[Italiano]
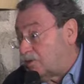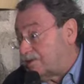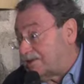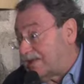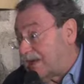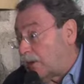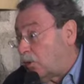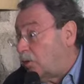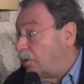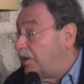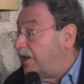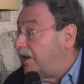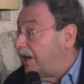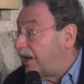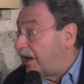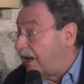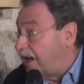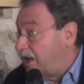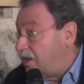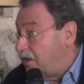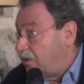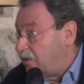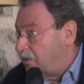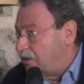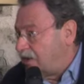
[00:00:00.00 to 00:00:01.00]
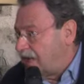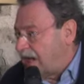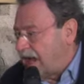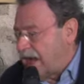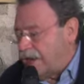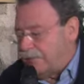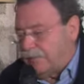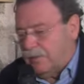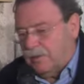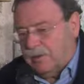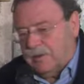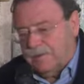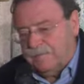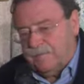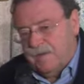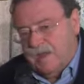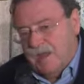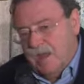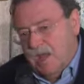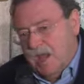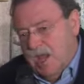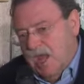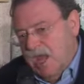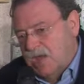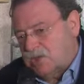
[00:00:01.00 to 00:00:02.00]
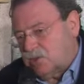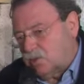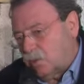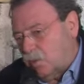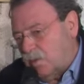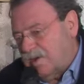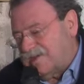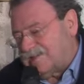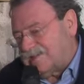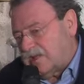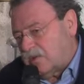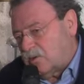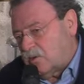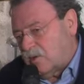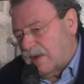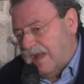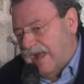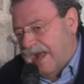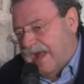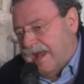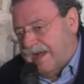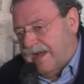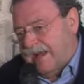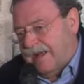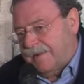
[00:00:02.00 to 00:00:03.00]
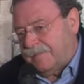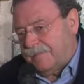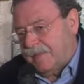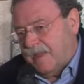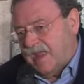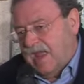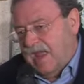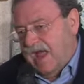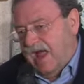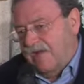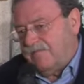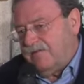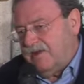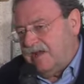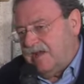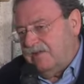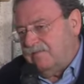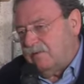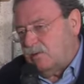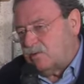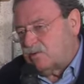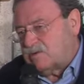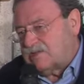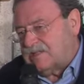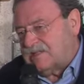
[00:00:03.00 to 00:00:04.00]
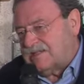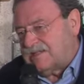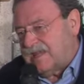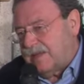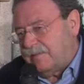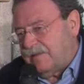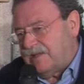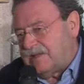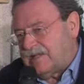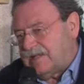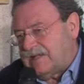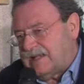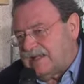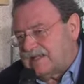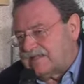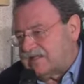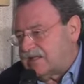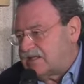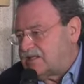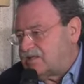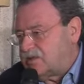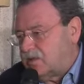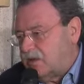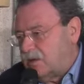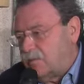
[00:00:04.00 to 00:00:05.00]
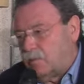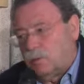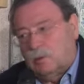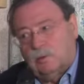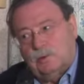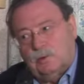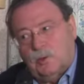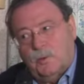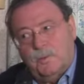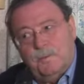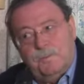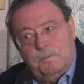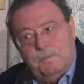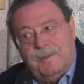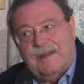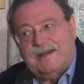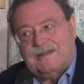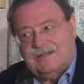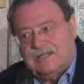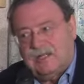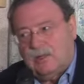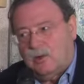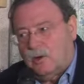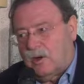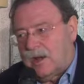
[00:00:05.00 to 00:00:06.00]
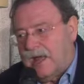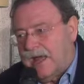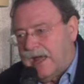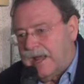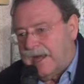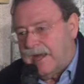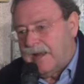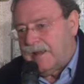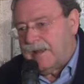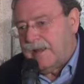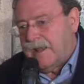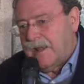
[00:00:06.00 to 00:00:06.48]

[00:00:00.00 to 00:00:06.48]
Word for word: sta, con, il Regno di Napoli e su questa dogana avveniva un sistema di tassazione molto particolare,